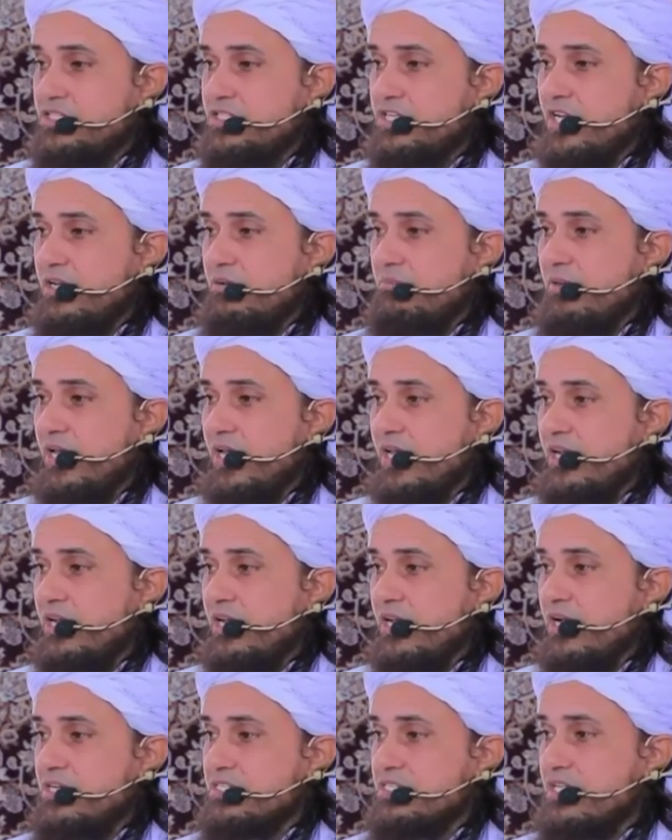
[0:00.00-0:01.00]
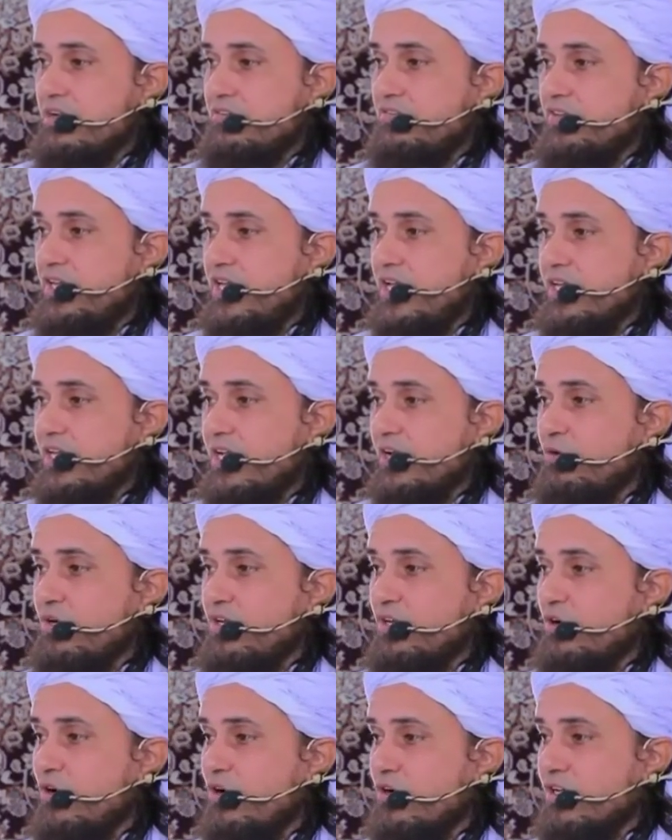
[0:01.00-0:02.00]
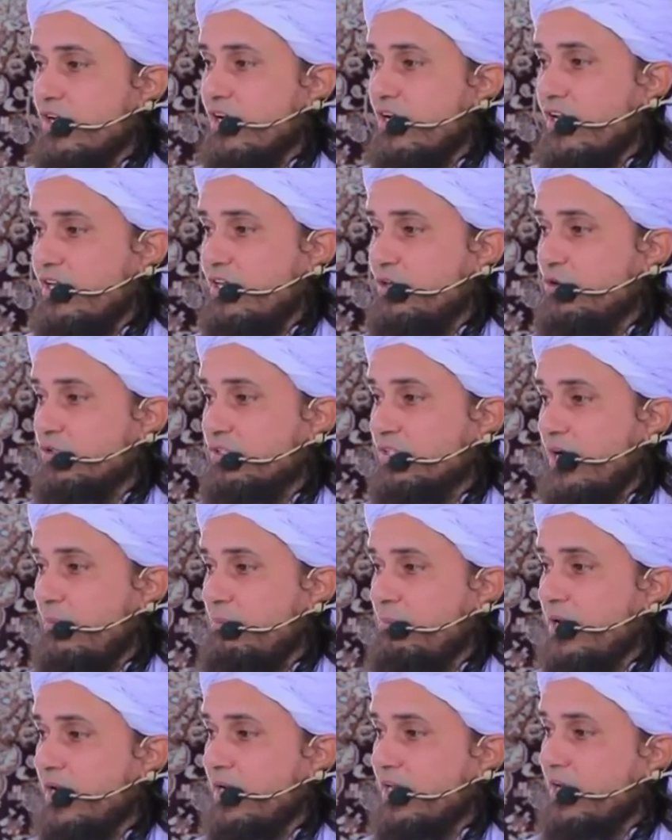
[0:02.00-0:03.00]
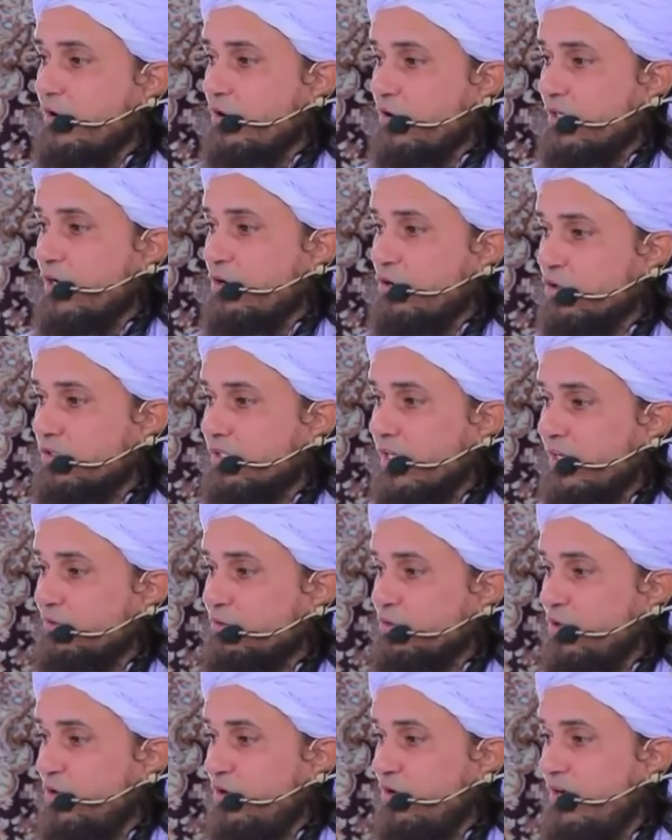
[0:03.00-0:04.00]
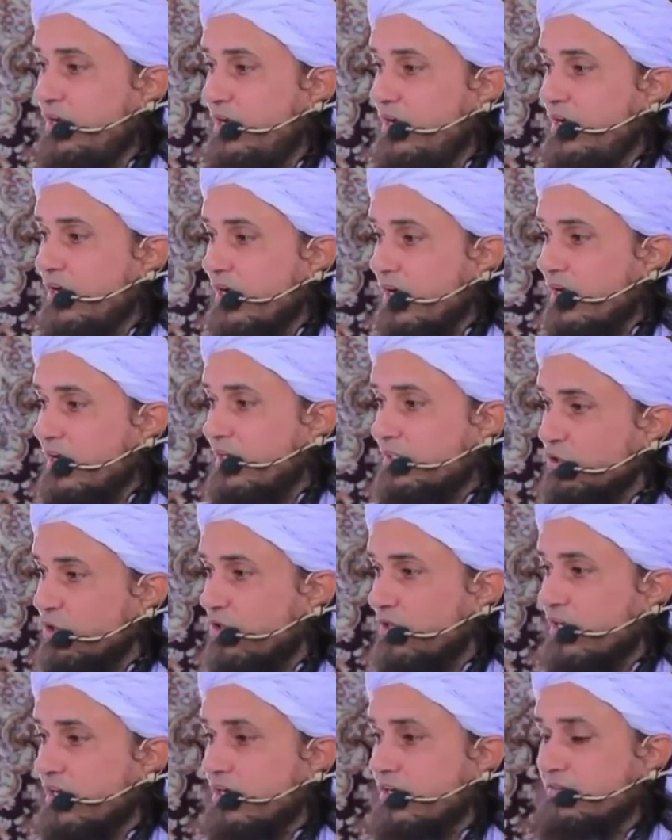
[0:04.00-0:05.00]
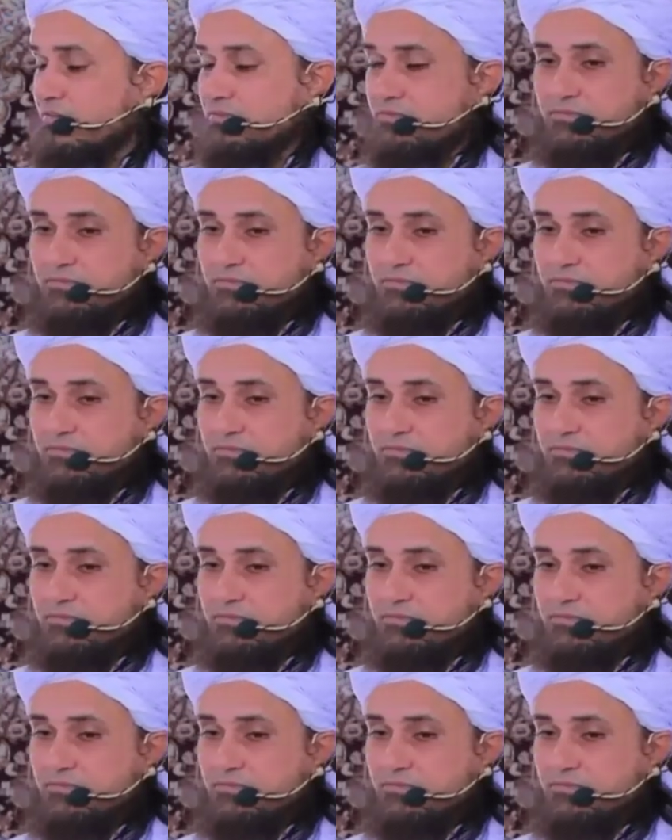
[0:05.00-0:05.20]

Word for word: जिनमें ना सिर्फ ये कि कोई ऑर्डर नहीं होता बल्कि ऑर्डर होता है तो गलत ऑर्डर